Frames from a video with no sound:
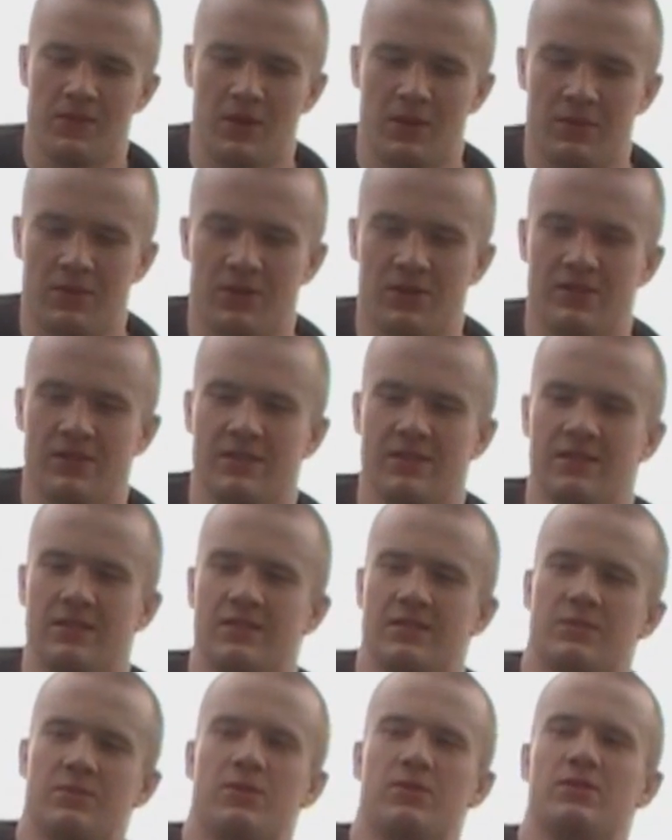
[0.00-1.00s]
wiadomo, że
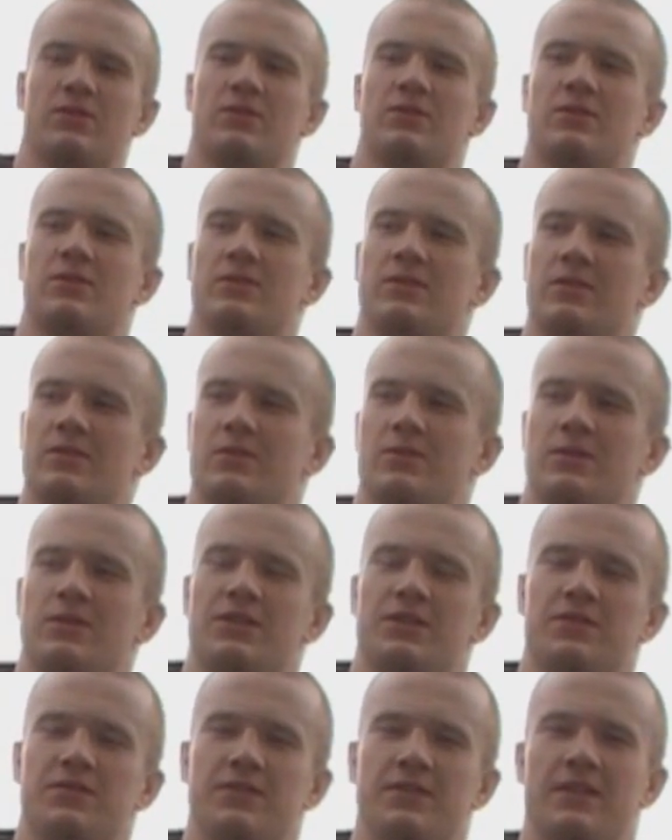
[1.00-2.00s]
złoto, które
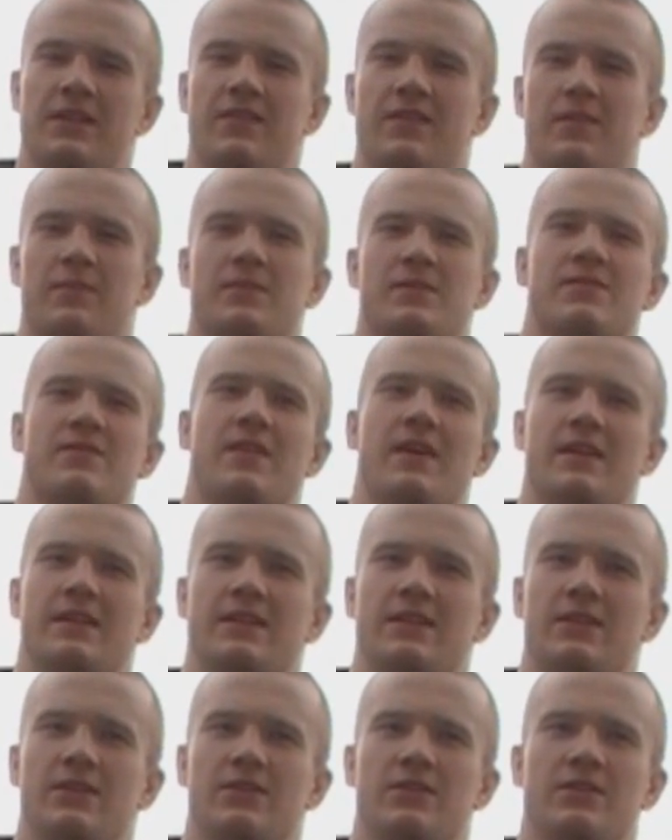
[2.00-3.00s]
się wygrywa bez
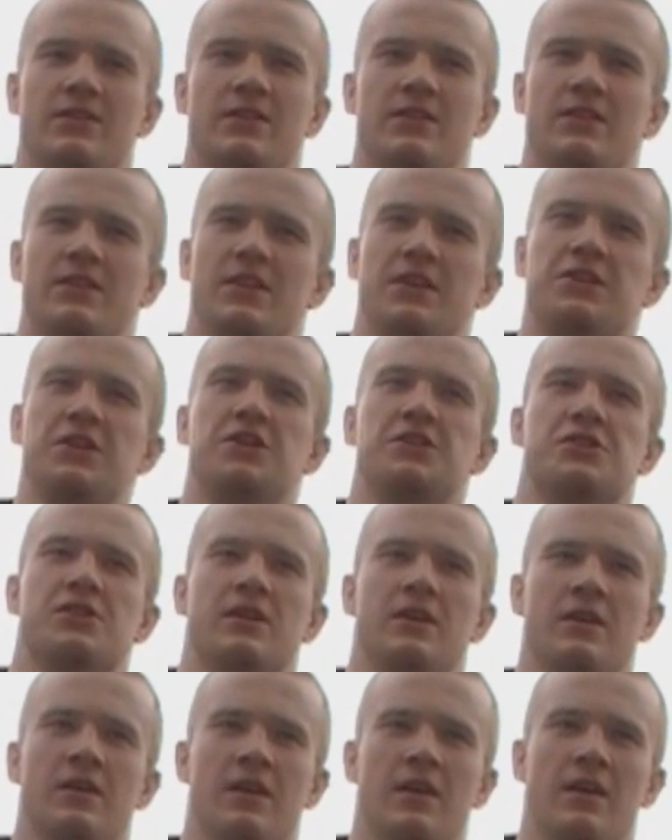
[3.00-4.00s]
walki, to nie
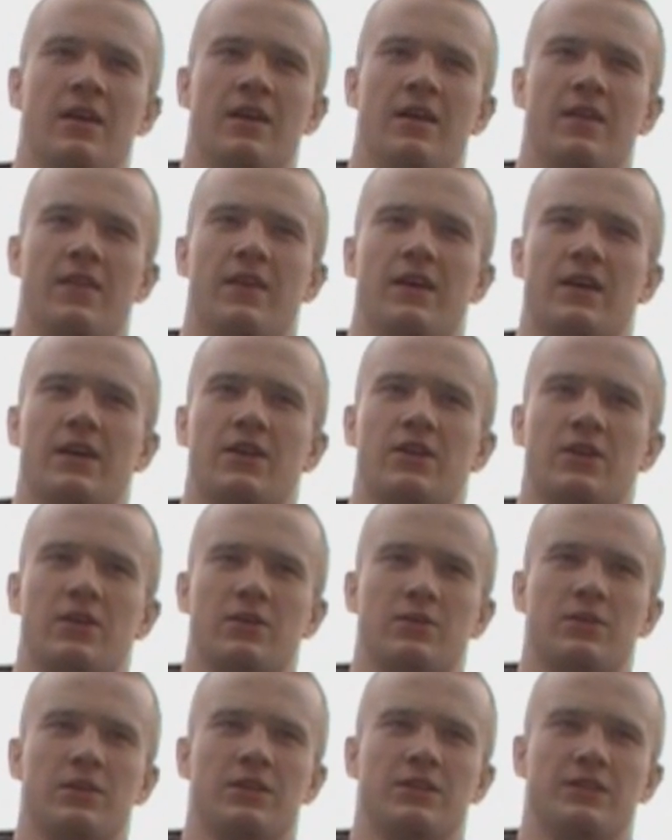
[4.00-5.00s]
cieszy, tak jak to,
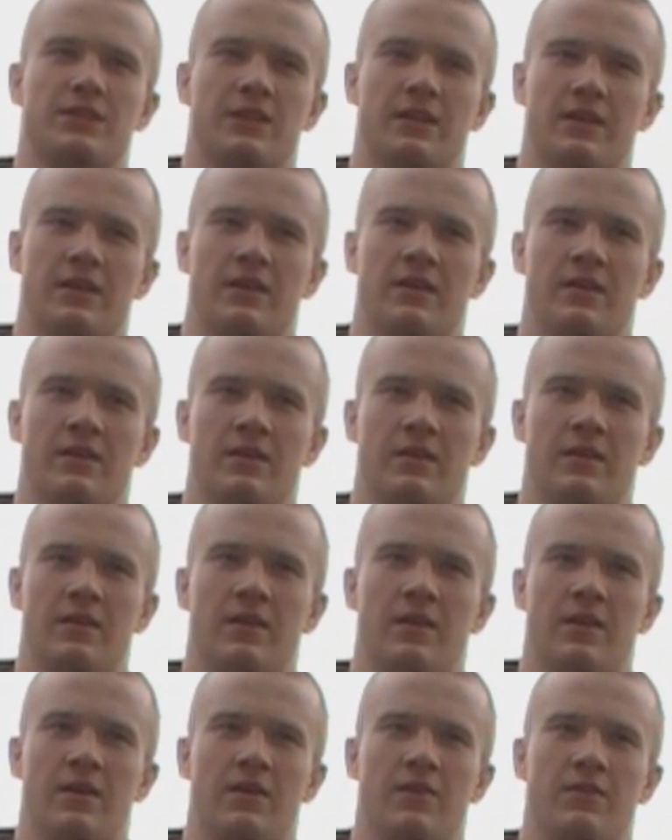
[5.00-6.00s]
które się
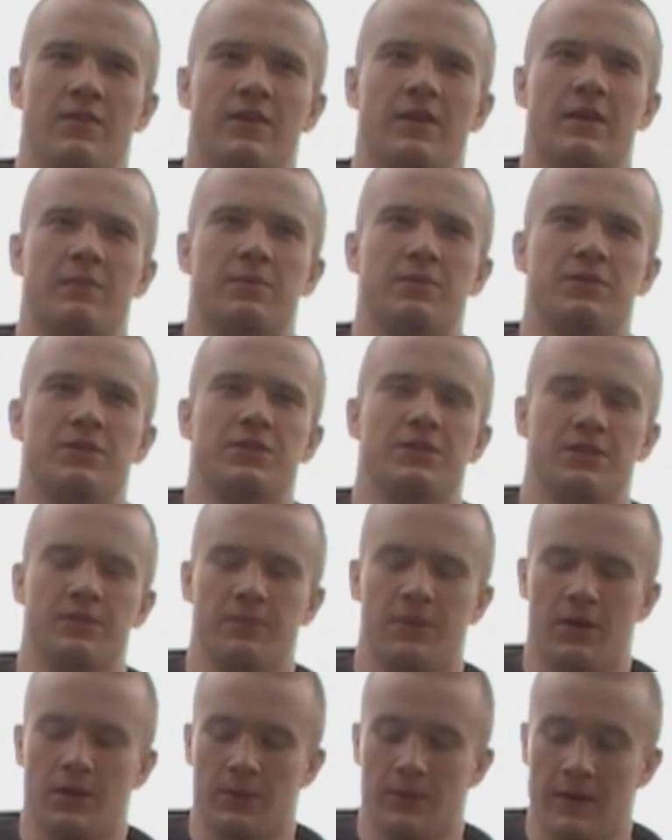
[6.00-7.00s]
wygra po
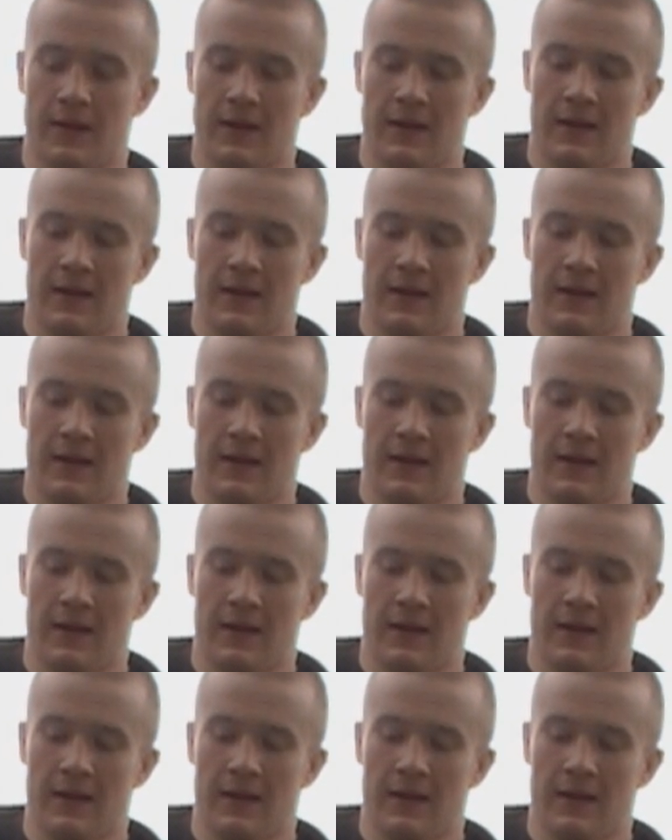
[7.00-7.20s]
ciężkim boju